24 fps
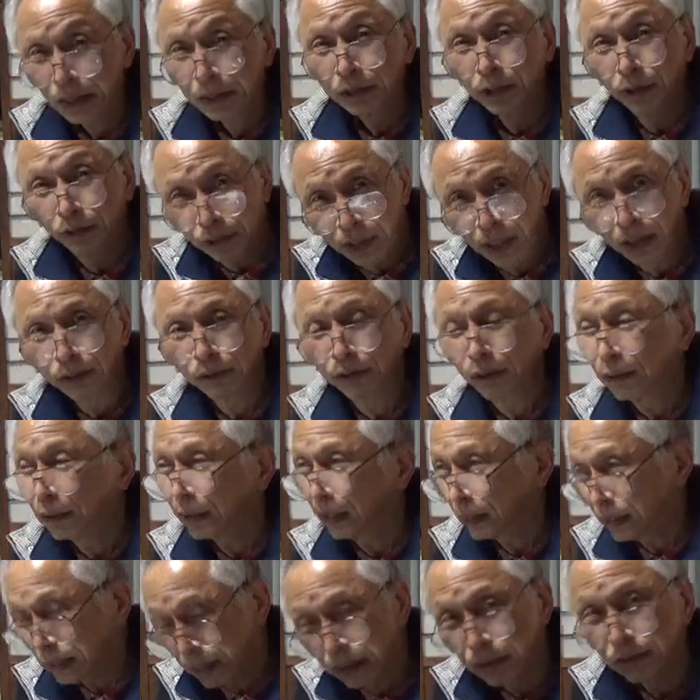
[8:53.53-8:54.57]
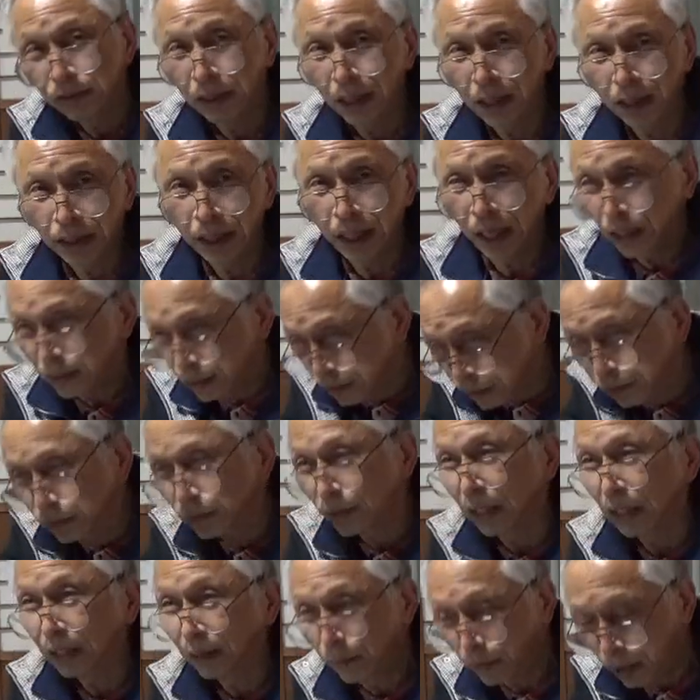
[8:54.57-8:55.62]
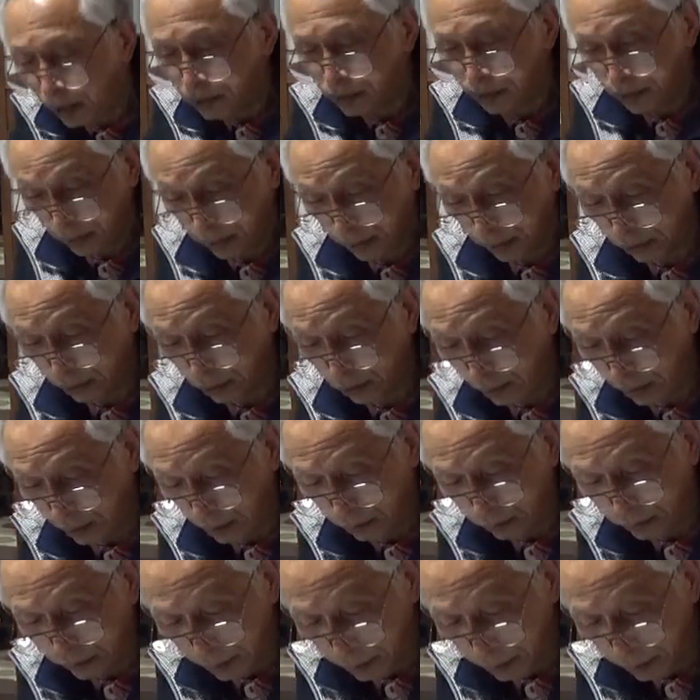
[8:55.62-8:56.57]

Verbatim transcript: そんなこと私が言うたらねあいつちょっと頭おかしいなったと言われるん